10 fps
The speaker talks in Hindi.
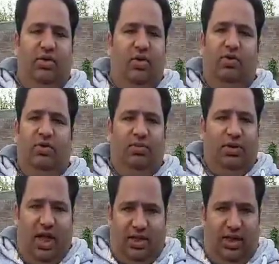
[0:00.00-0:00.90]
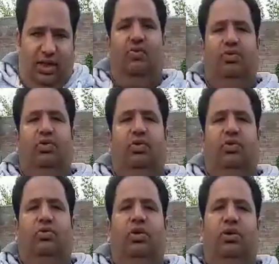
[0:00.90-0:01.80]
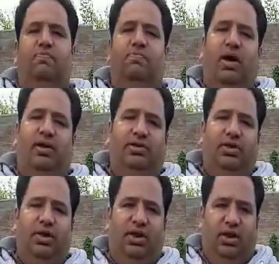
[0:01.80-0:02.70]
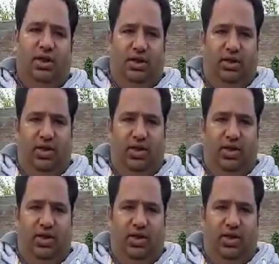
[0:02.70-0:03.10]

लोगों ने बता दिया वो तो कोई कंपैरिजन ही नहीं